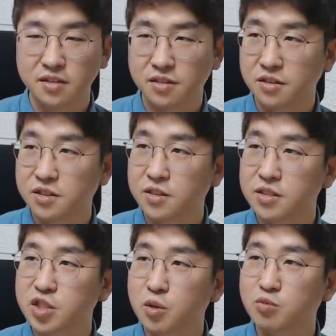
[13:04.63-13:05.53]
어,
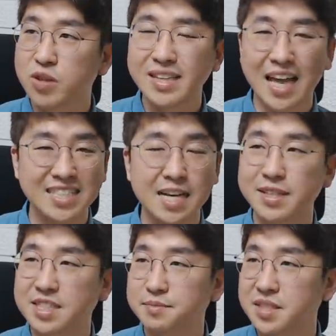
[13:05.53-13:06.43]
그런 직업군은 다 잘
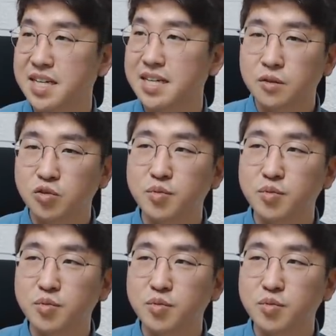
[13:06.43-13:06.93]
맞습니다.